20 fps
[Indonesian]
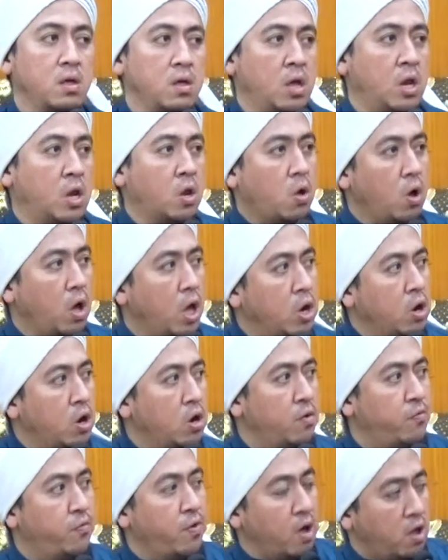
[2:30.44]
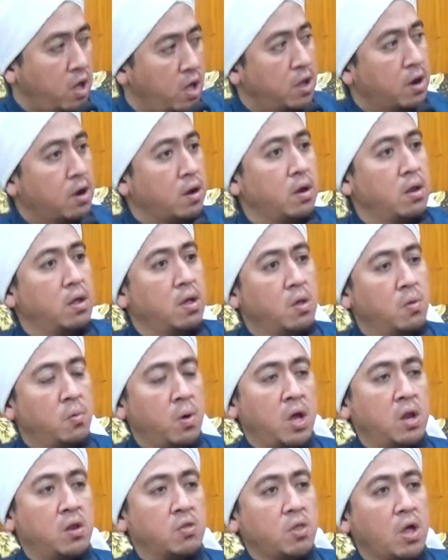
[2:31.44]
in khairan fa khair
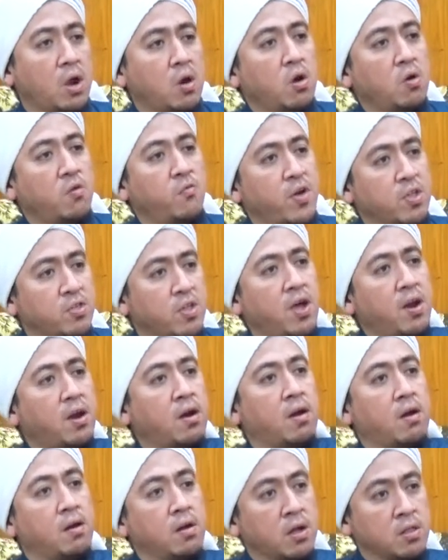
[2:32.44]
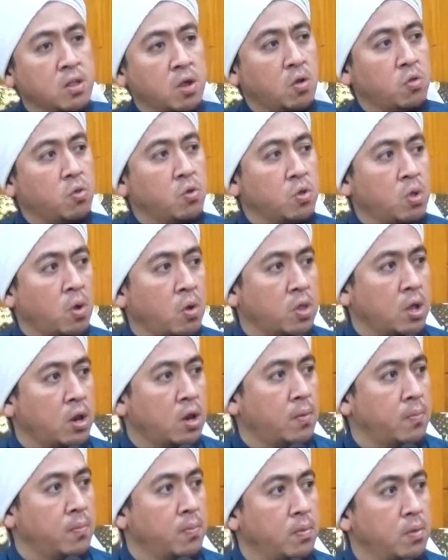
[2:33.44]
wa in sarran fasar kata Rasul SAW
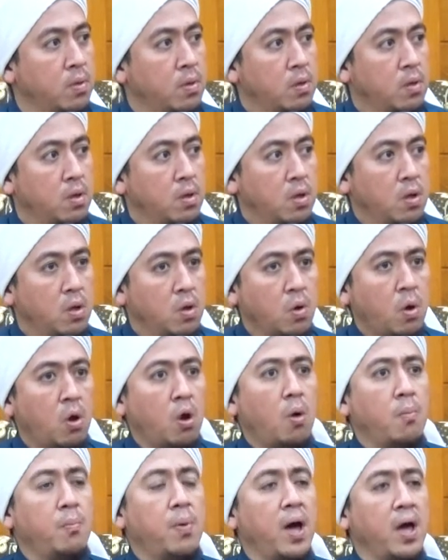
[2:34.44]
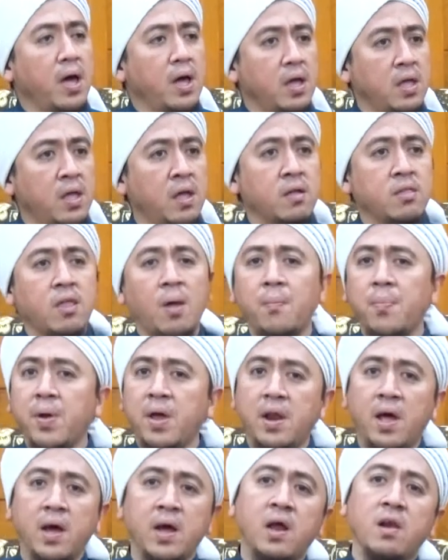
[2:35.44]
kalau baik ya
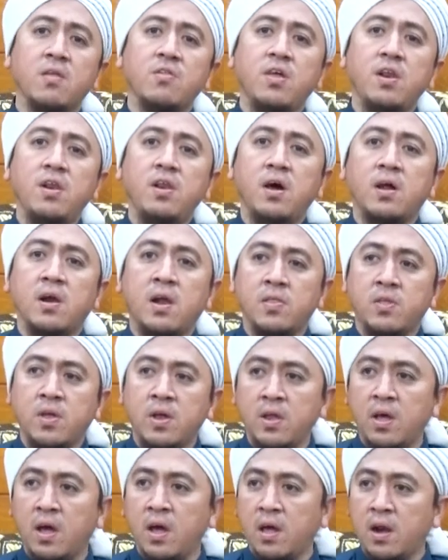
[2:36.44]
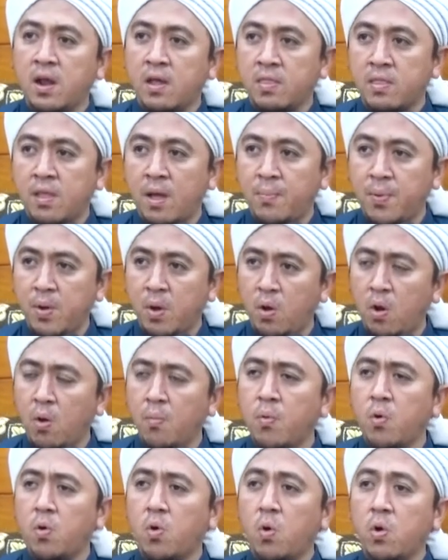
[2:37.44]
sampean akan senang nanti di akhirat tapi kalau
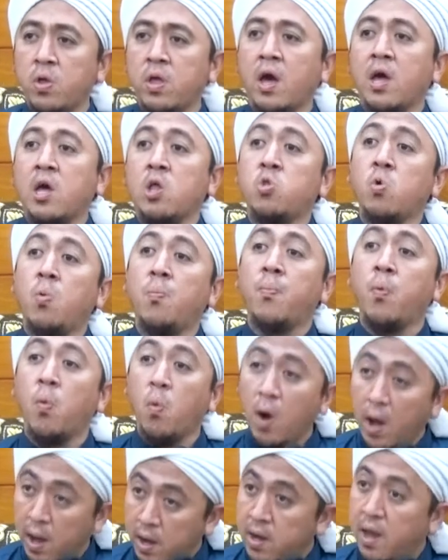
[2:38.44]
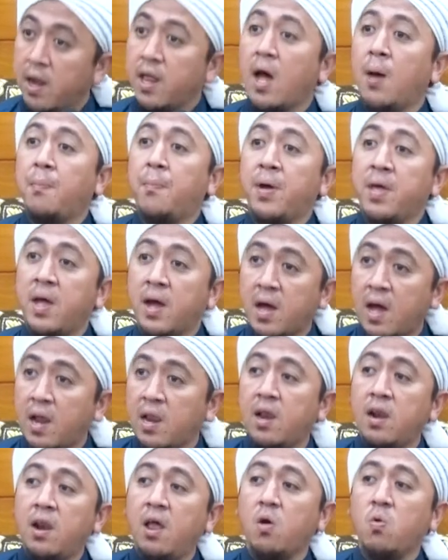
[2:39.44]
buruk ya itu buah dari apa yang
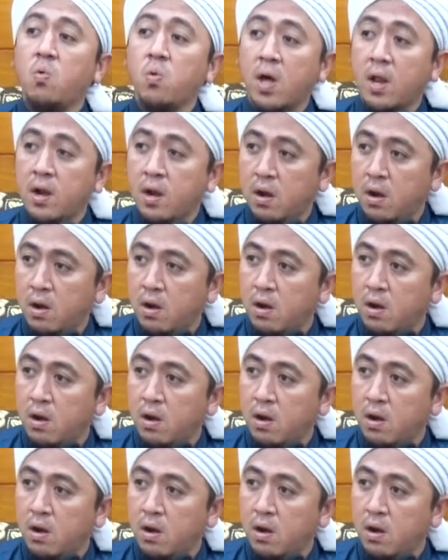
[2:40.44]
kalian lakukan